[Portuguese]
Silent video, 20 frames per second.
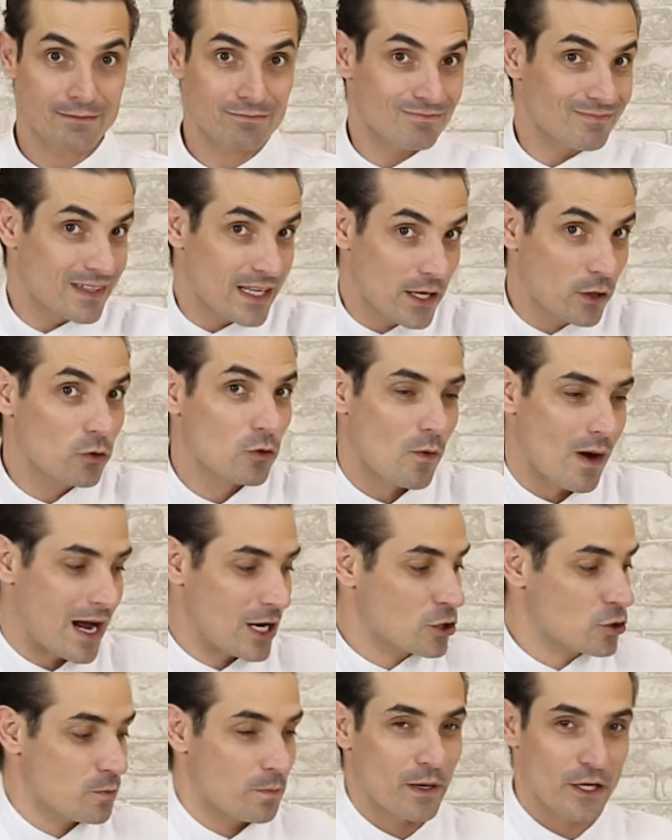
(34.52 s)
Uh, eu não
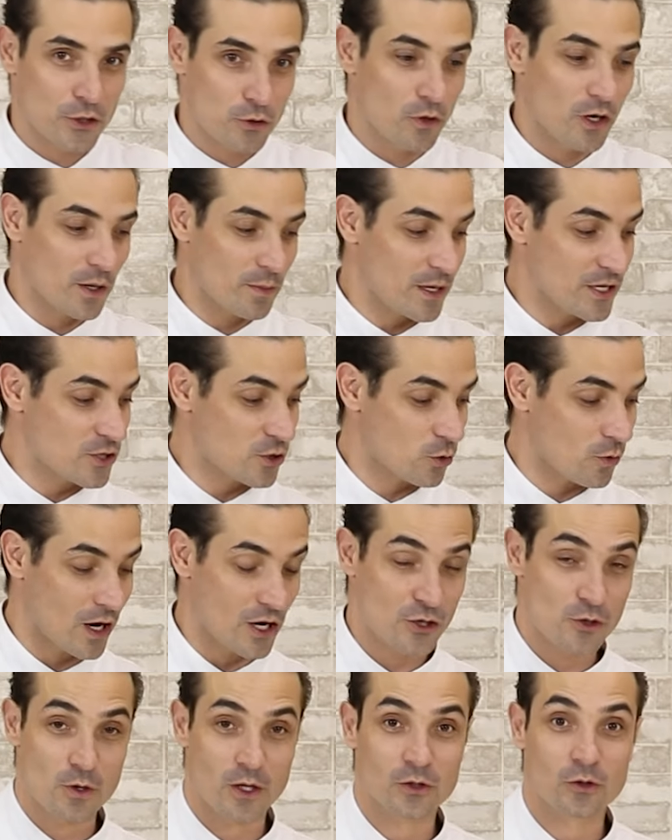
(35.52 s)
acho, particularmente eu não
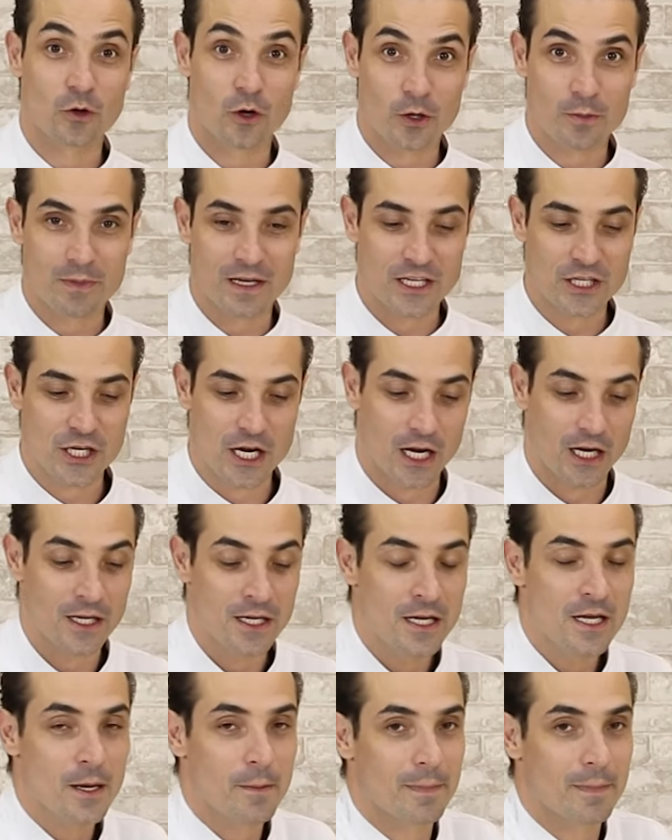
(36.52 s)
acho, eu adoro berinjela.